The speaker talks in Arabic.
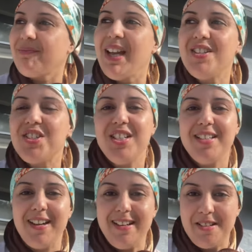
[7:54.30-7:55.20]
هذا الشيء اللي
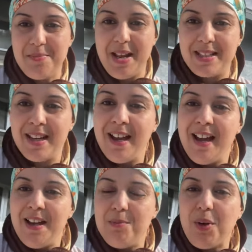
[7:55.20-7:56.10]
كاين البنات
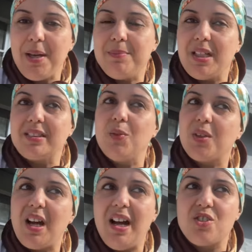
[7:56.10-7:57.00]
المهم نعطيو
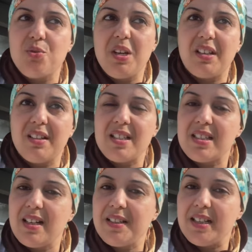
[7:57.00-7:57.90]
الراحه شويه
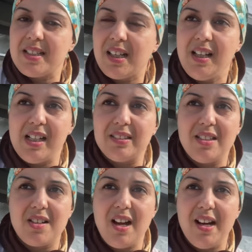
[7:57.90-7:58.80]
لراسنا انا صراحه
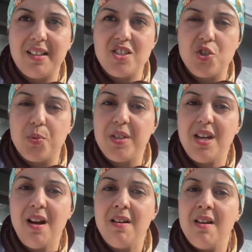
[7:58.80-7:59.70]
عطيت الراحه راسي
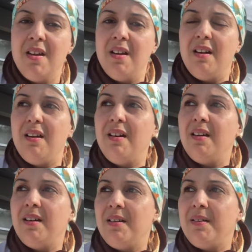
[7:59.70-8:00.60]
شويه
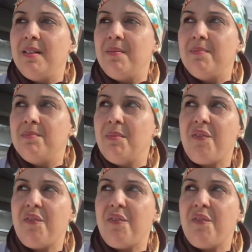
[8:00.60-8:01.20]
أه ما